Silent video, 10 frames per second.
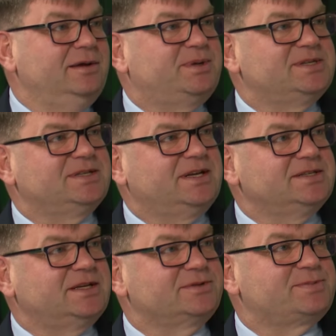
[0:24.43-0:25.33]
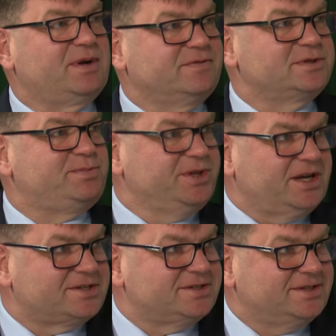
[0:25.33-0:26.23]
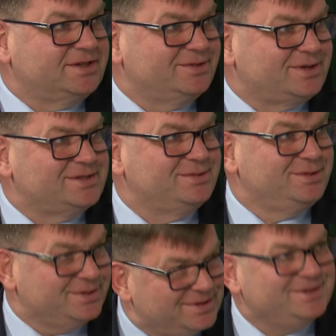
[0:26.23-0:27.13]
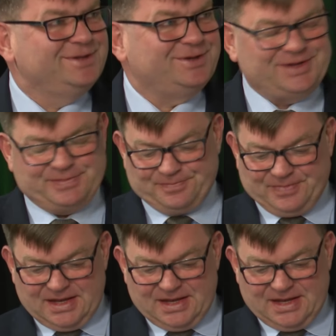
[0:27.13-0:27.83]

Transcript: prezydenta do spraw gospodarczych, tak od razu dodam.